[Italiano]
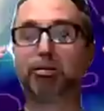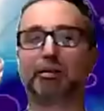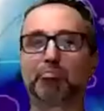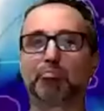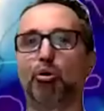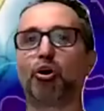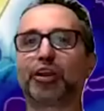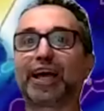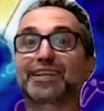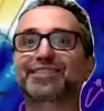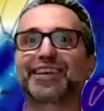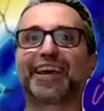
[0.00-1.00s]

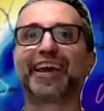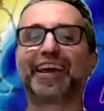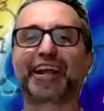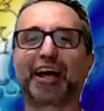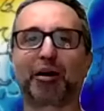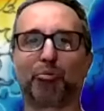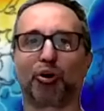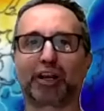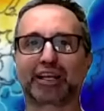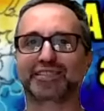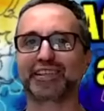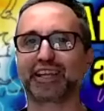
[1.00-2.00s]
Buonasera,
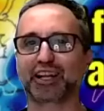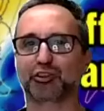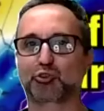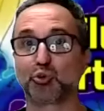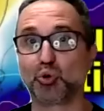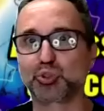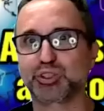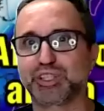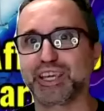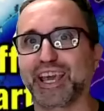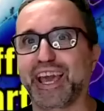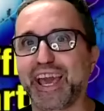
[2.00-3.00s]
buonasera a
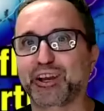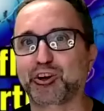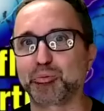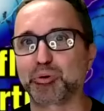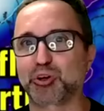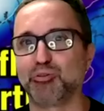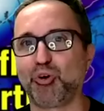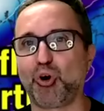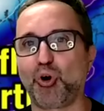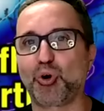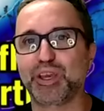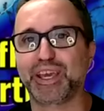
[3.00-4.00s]
tutti, eccomi con
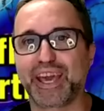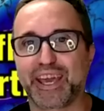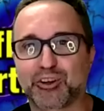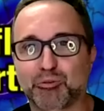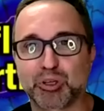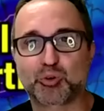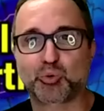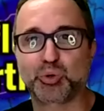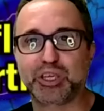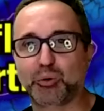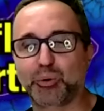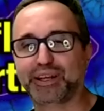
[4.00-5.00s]
voi, eccomi
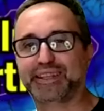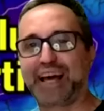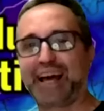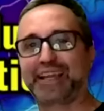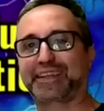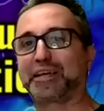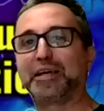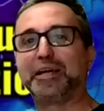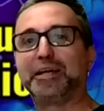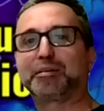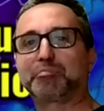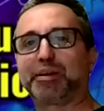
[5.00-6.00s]
qui, guardate,
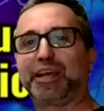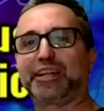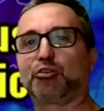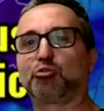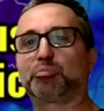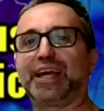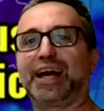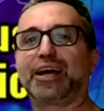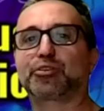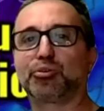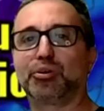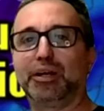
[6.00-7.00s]
ben
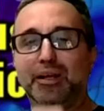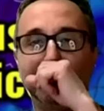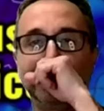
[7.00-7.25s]
illuminato,